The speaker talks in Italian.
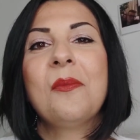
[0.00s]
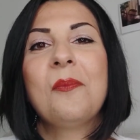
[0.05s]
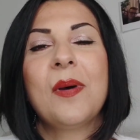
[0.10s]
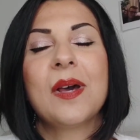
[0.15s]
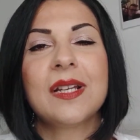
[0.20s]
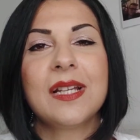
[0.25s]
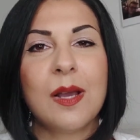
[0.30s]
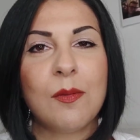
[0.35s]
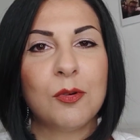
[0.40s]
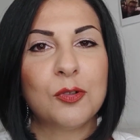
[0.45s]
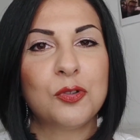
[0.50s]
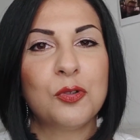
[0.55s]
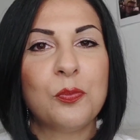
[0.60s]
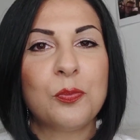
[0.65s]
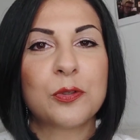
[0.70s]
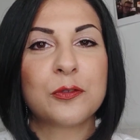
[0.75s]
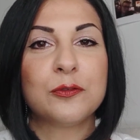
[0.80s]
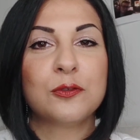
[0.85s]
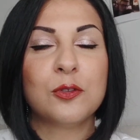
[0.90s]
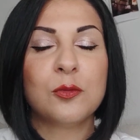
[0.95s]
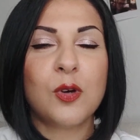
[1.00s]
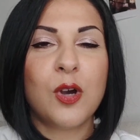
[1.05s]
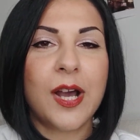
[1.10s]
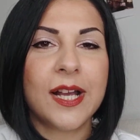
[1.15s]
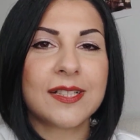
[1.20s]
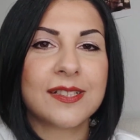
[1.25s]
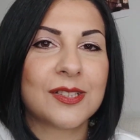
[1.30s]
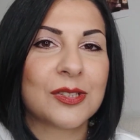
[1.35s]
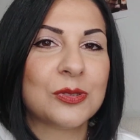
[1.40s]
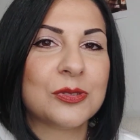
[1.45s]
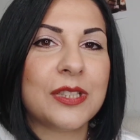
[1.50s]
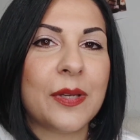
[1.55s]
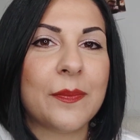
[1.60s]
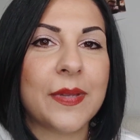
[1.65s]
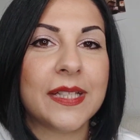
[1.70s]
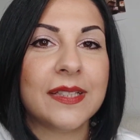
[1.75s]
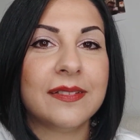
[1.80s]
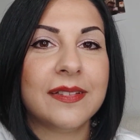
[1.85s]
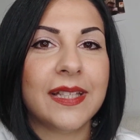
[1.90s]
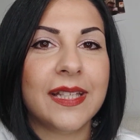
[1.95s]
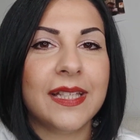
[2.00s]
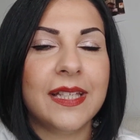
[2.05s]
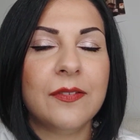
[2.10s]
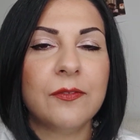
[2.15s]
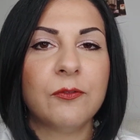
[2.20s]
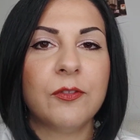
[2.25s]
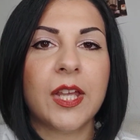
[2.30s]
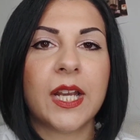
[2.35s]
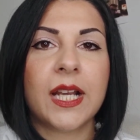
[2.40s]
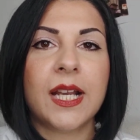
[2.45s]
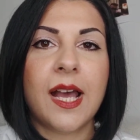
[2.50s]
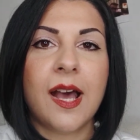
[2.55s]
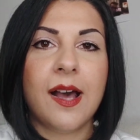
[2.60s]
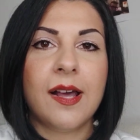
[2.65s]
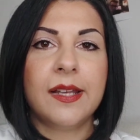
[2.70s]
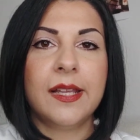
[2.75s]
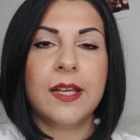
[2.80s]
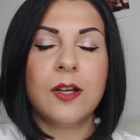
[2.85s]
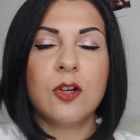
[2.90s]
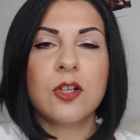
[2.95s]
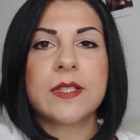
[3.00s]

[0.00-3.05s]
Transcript: parliamo di un profumo assolutamente invernale,